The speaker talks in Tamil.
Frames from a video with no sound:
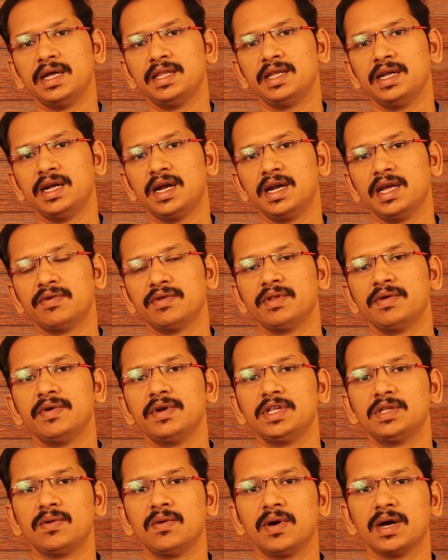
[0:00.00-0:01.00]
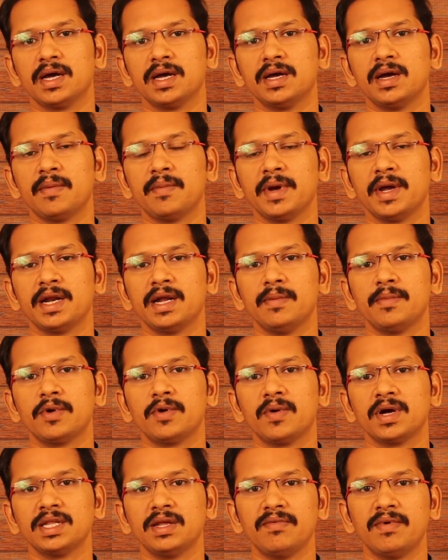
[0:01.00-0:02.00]
எதிராளியை வந்து வீழ்த்துவாங்க அப்போ என்ன
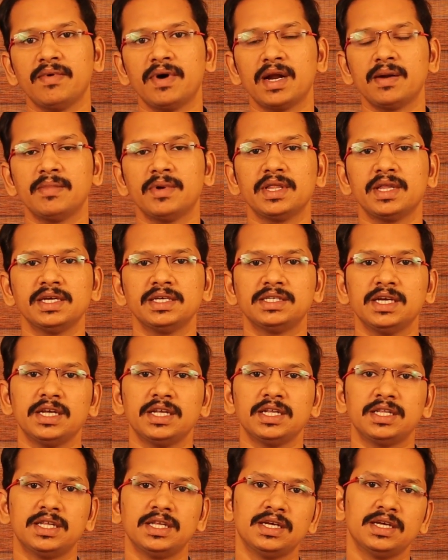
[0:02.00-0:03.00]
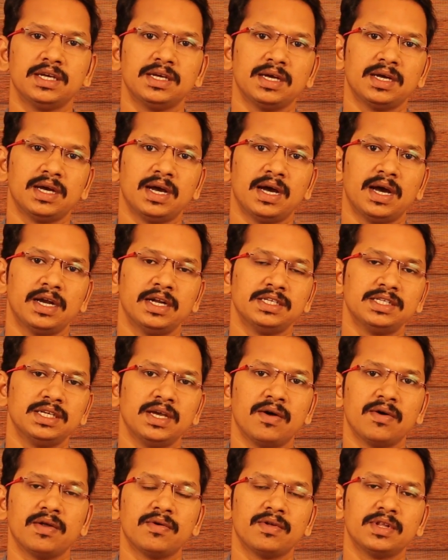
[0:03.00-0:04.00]
பண்ணுவாங்க இந்த வர்மத்தையும் சேர்த்து அடித்து
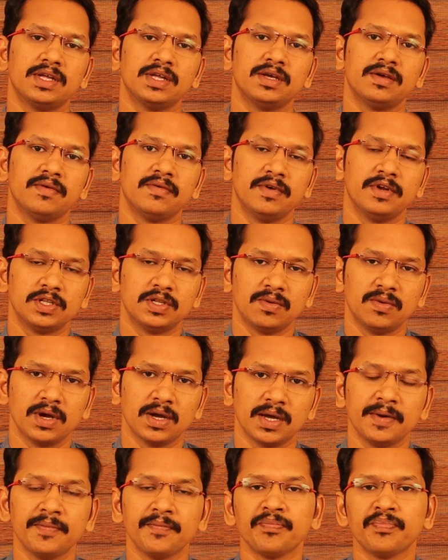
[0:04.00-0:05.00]
அவங்க வந்து வீழ்த்துவாங்க